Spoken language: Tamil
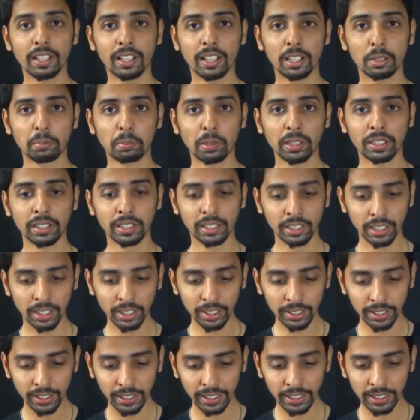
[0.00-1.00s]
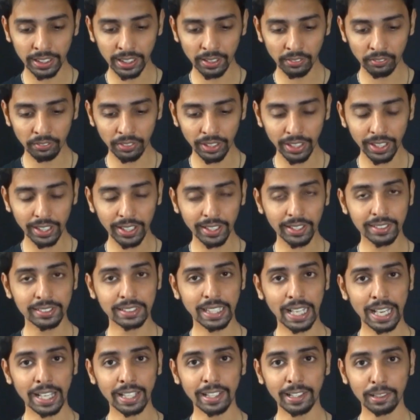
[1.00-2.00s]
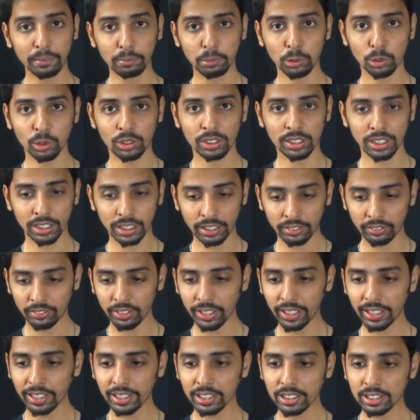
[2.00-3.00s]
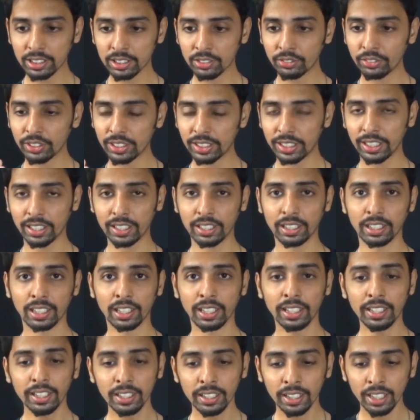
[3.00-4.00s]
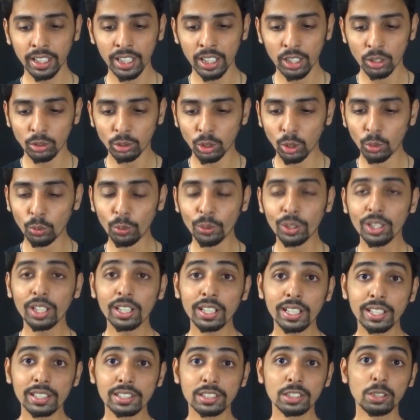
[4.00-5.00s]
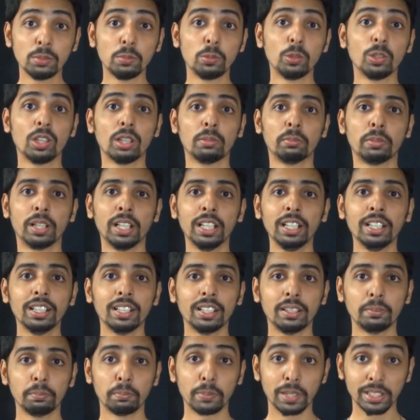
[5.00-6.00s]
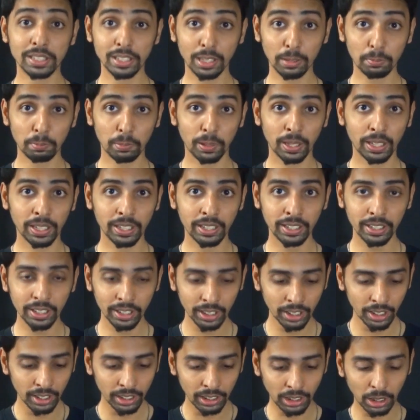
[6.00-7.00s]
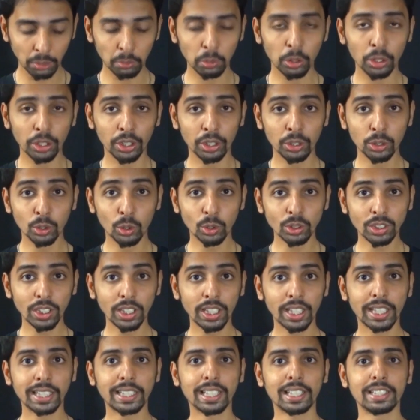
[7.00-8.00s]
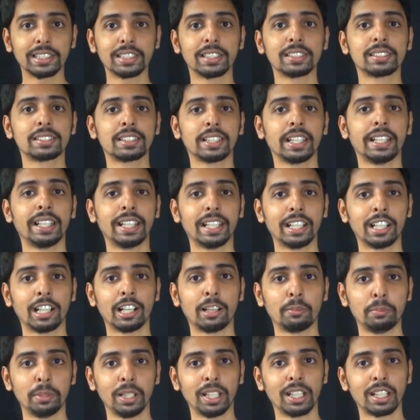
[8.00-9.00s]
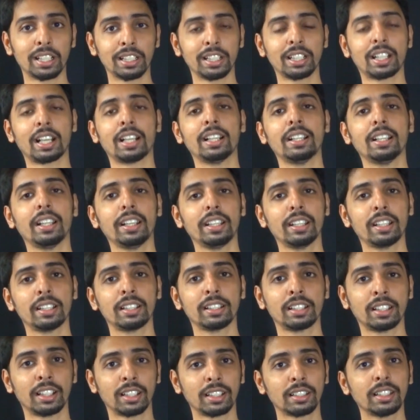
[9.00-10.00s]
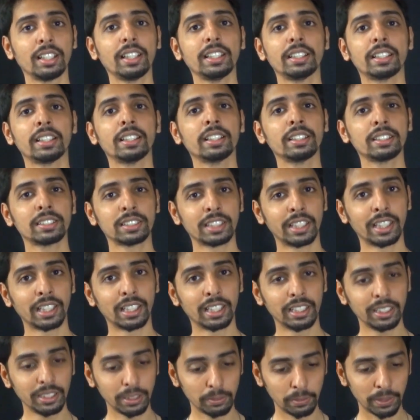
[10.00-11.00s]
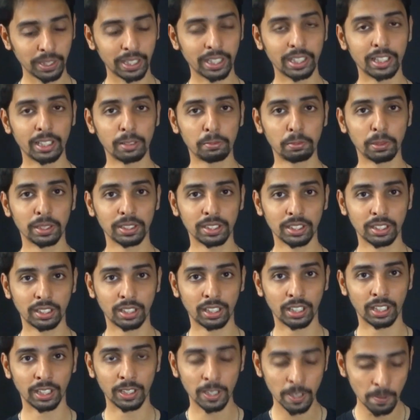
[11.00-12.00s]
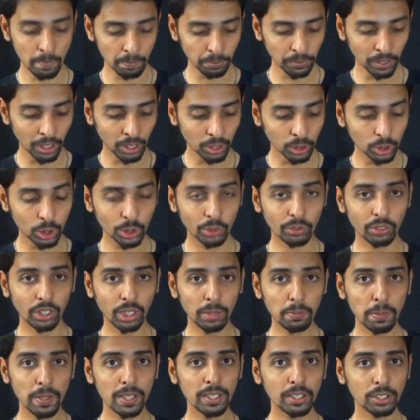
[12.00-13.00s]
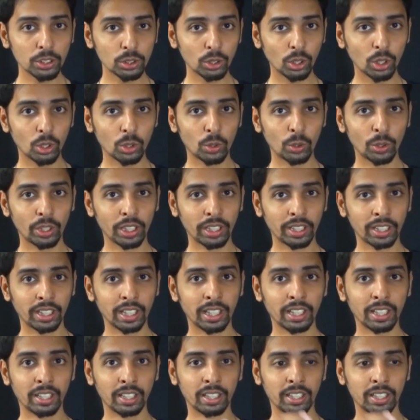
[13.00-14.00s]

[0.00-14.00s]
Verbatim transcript: பிரிக்கிறாங்கன்னு பார்த்தீங்கன்னா இந்த வேரியஸ் ஆட்ரிபியூட்ஸ் இந்த வேரியஸ் விஷயங்களை ஒவ்வொரு டெஸ்ட்டும் மூலமாக மெஷர் பண்ணி நம்மளுடைய டோட்டல் இன்டெலிஜென்ஸ் என்ன அப்படின்றத கண்டறியறதுக்காக தான் இந்த ஸ்கேலை இப்படி ரெண்டாக பிரிச்சிருக்காங்க ஸோ வேர்பல்னு சொல்லக்கூடிய